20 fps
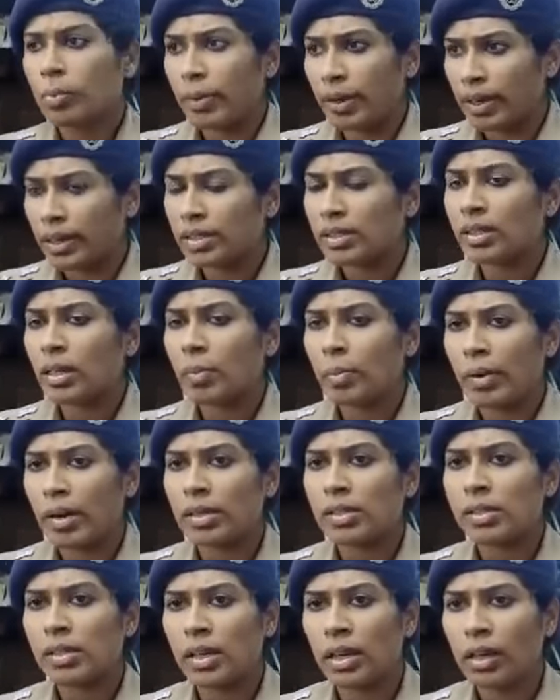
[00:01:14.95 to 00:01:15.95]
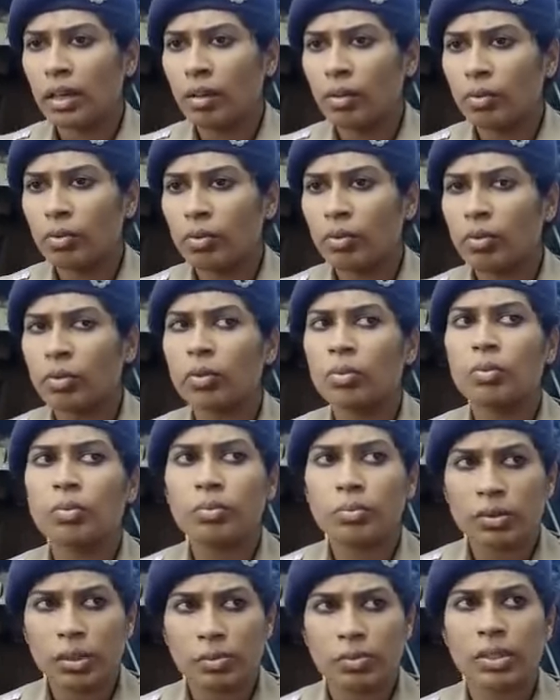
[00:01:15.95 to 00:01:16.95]
पेरेंट्स के पास ही है उनको
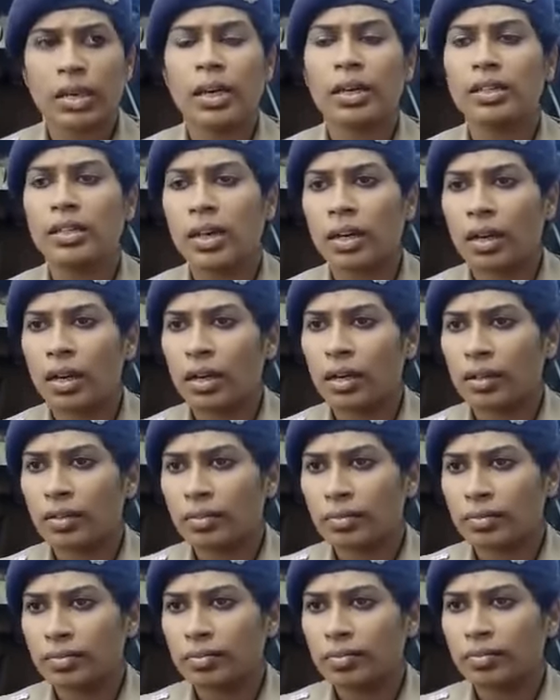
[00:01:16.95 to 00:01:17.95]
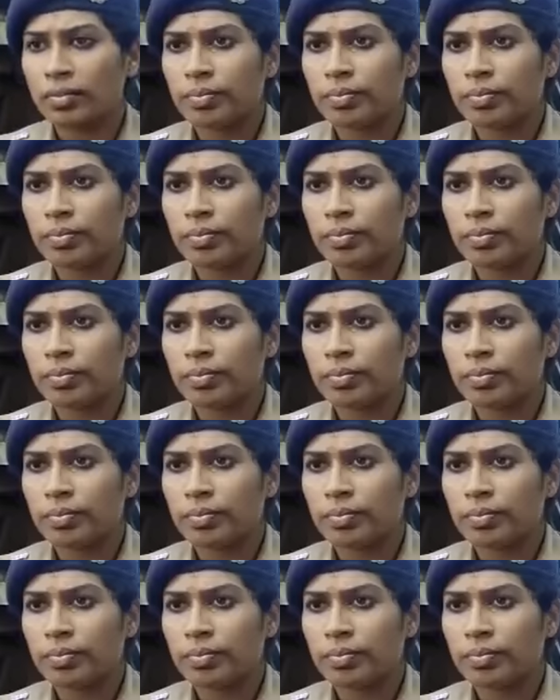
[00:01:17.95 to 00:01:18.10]
समझाया जा रहा है